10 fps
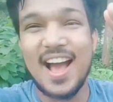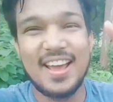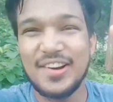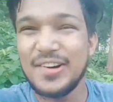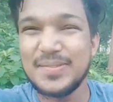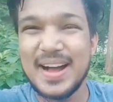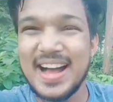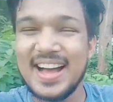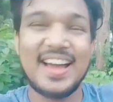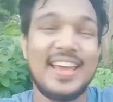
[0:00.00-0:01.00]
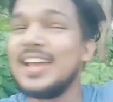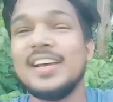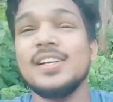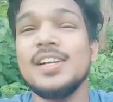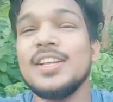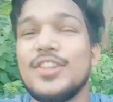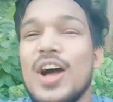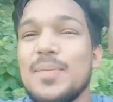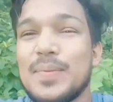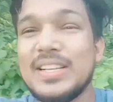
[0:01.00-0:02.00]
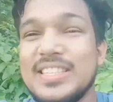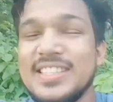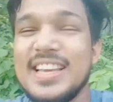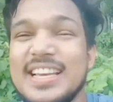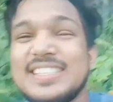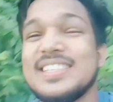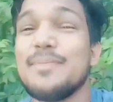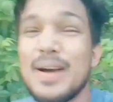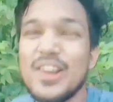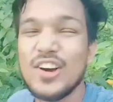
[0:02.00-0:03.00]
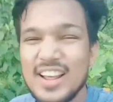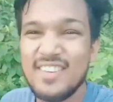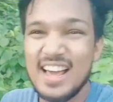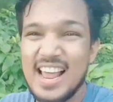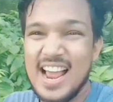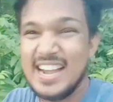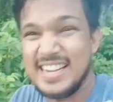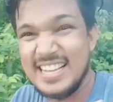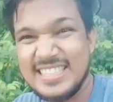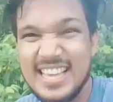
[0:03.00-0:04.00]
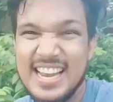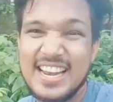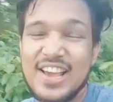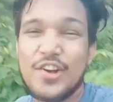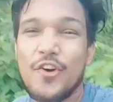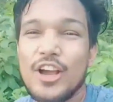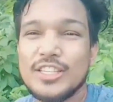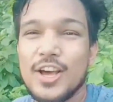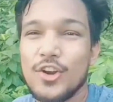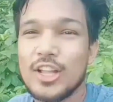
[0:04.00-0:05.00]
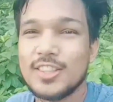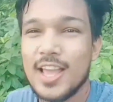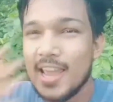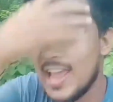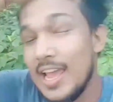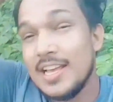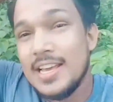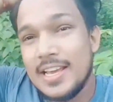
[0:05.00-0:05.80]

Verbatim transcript: आए हो भाई तो आपका ज़िंदगी सफल होने वाला है टेंशन लेने की कोई ज़रूरत नहीं है